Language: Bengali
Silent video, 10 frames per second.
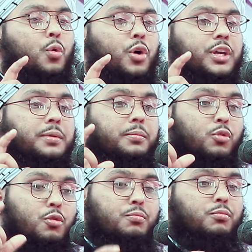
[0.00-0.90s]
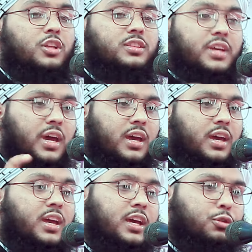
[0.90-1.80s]
ওই উম্মতকে
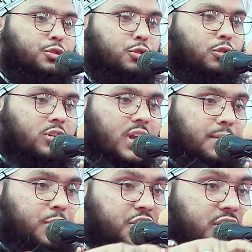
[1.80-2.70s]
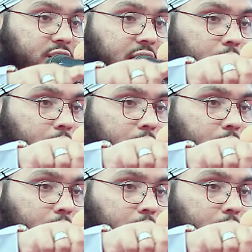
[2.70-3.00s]
রসুল্লাহ বেশি ঘৃণা